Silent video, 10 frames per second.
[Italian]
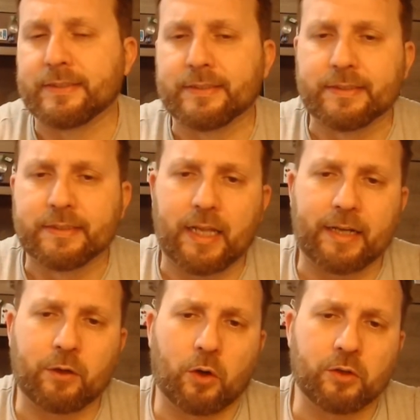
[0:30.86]
la
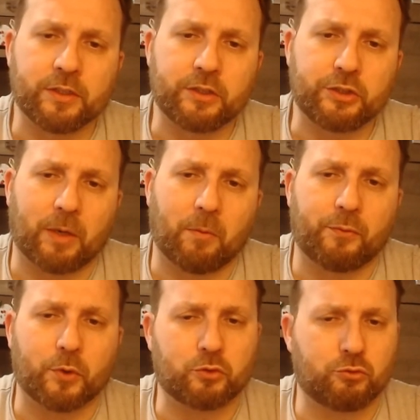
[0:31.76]
non diciamo
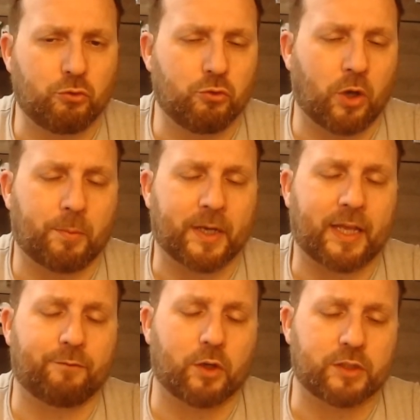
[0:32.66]
fortuna perché a
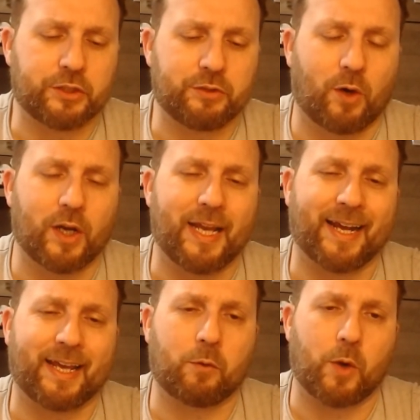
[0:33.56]
volte ci vuole
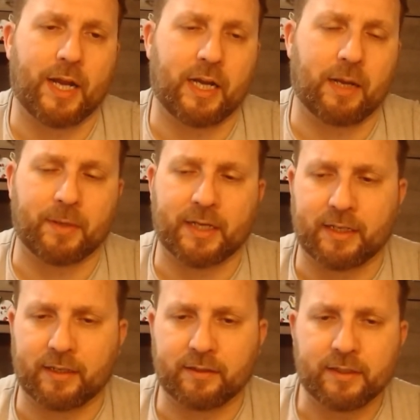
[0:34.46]
anche quella
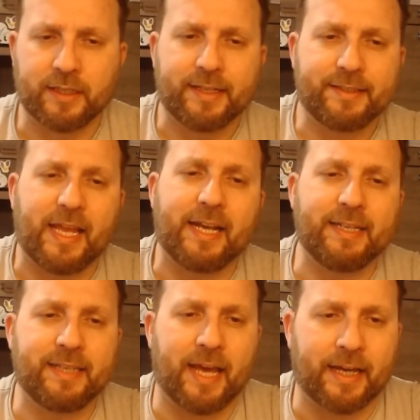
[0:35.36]
per
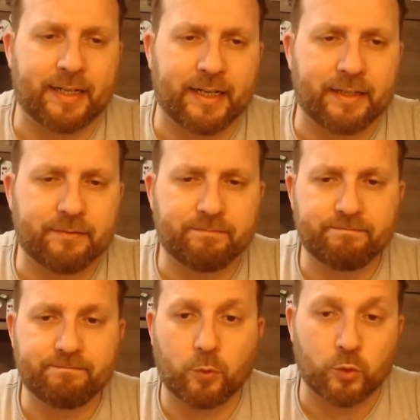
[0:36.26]
delineare
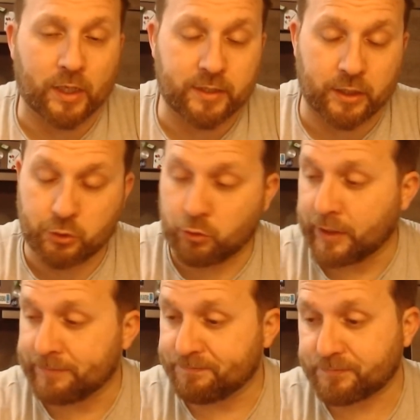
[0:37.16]
una
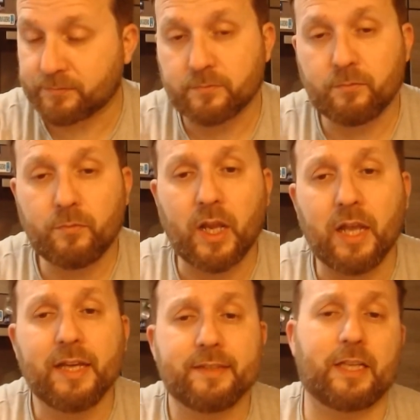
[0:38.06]
stagione
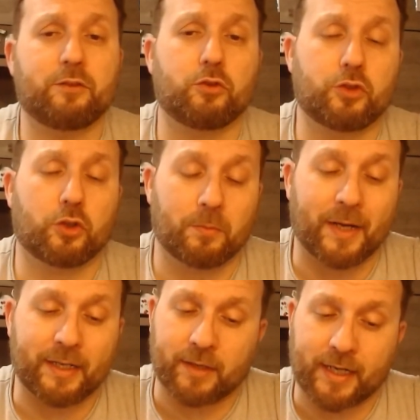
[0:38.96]
detto ciò
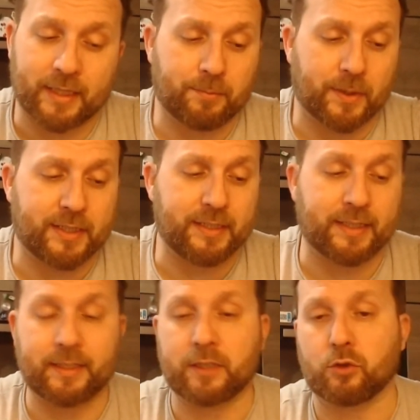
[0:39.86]
domani è una grande partita
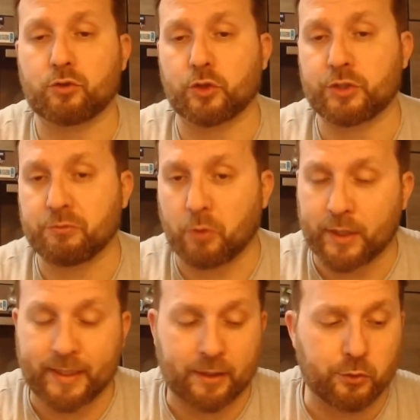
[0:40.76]
detto ciò ci vuole
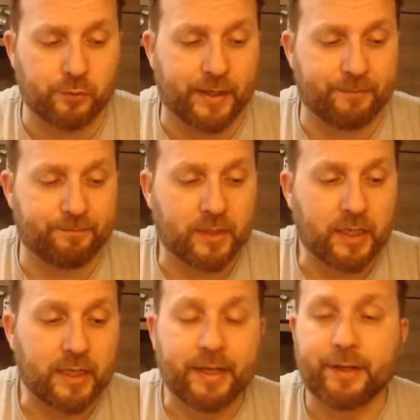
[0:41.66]
la Juve
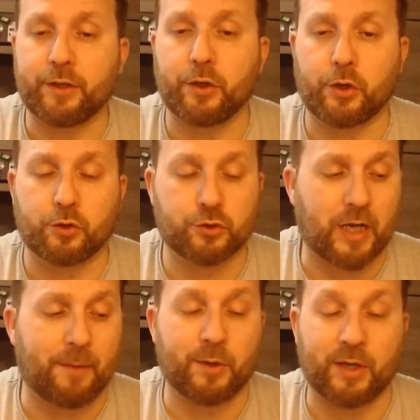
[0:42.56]
che noi
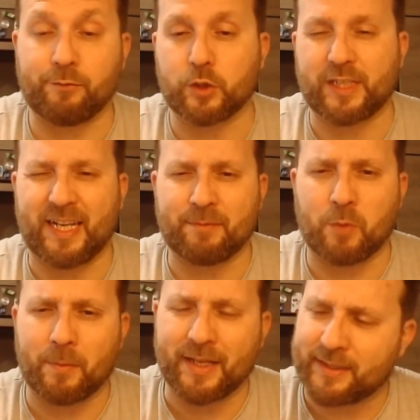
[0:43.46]
conosciamo che a volte nei
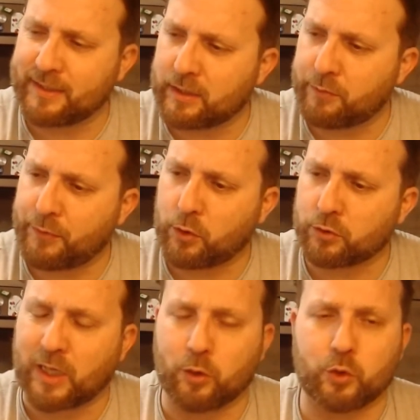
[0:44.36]
momenti di
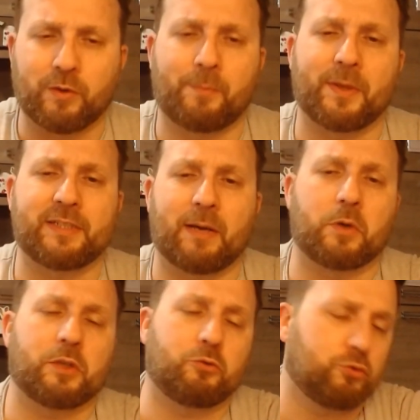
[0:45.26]
difficoltà o dove pensiamo
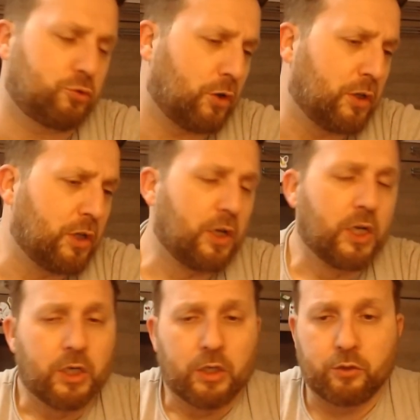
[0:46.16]
che tutto
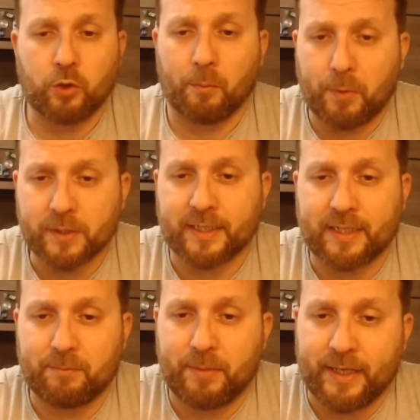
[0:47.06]
non possa andare
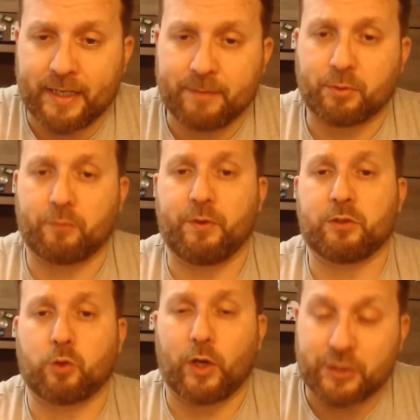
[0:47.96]
bene
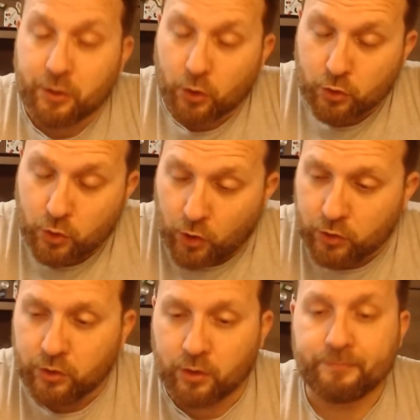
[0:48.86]
all'improvviso esce
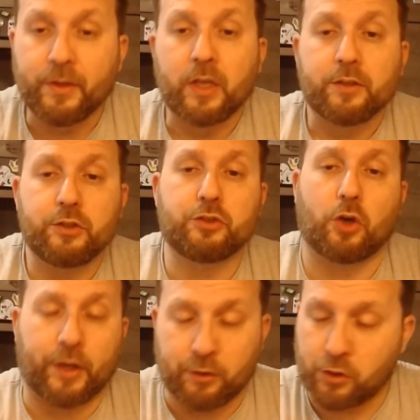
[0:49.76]
l'orgoglio di ciò
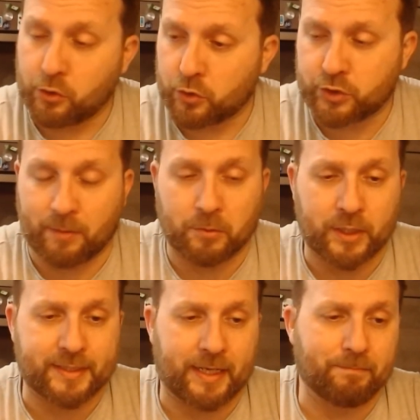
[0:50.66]
che noi conosciamo da
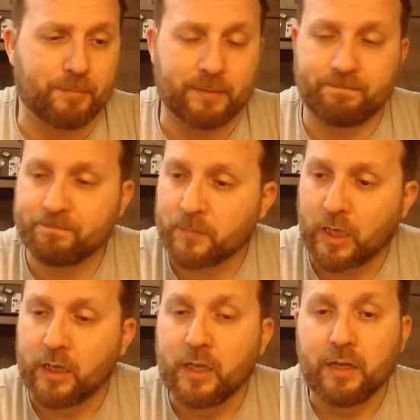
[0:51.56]
sempre
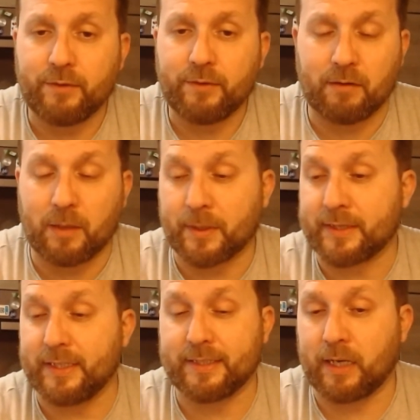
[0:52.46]
vediamo la
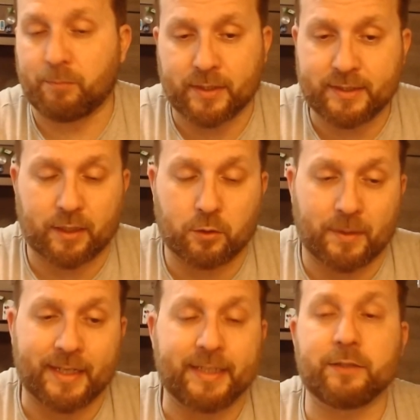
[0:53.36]
partita la partita
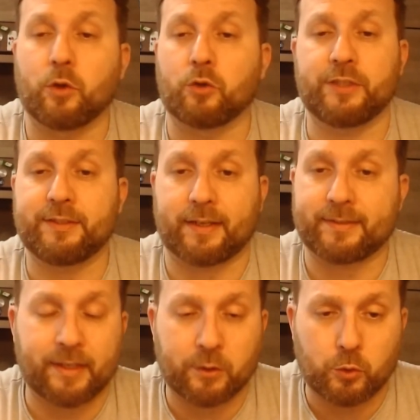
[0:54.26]
domani non si sa se
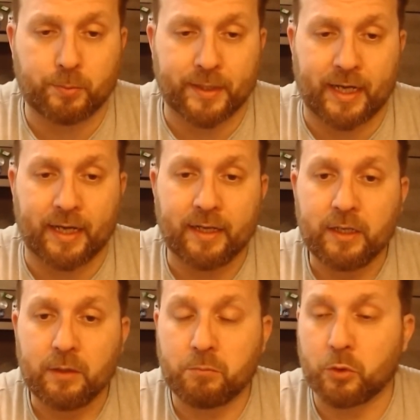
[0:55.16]
recupera
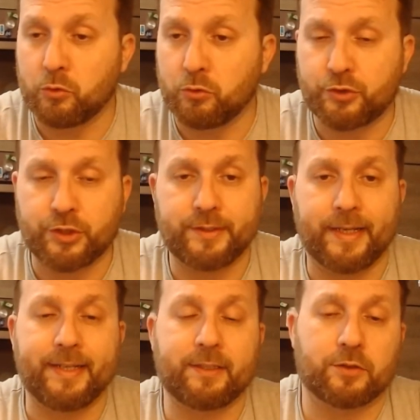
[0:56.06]
Bonucci, De
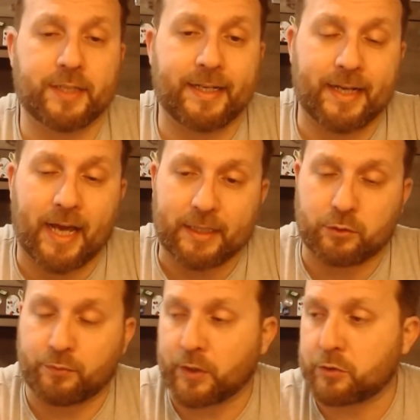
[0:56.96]
Ligt non si è allenato,
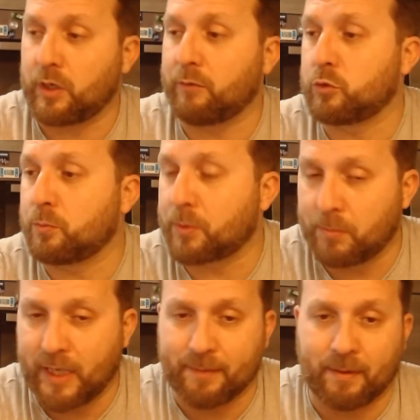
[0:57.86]
Fagioli ha avuto un
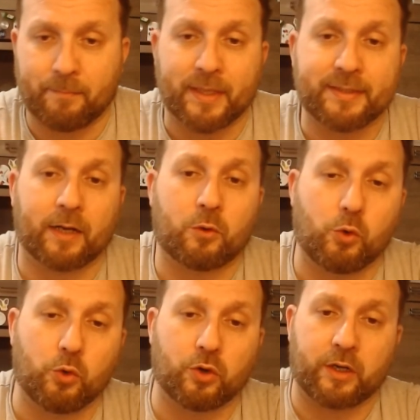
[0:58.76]
problema,
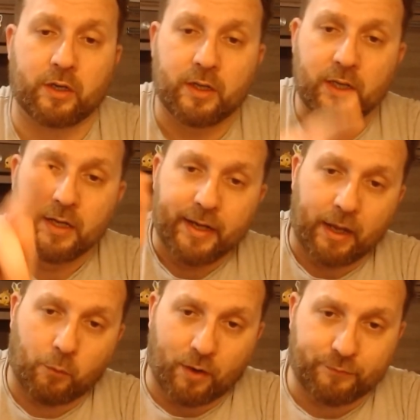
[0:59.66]
Bentancur e
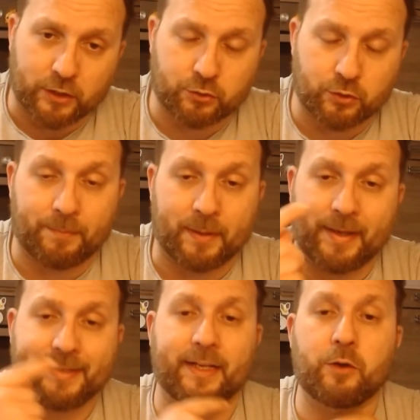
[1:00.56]
qua faccio una
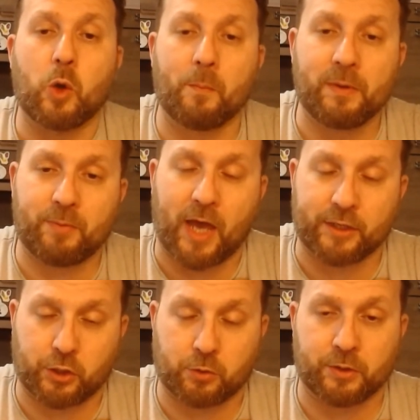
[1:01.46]
premessa, non mi
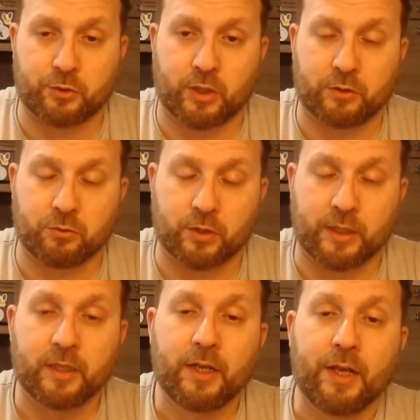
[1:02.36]
piace come giocatore,
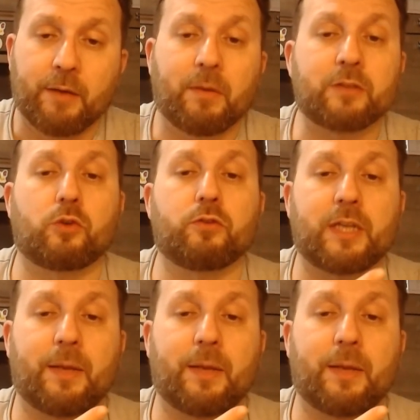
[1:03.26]
ma trovo sempre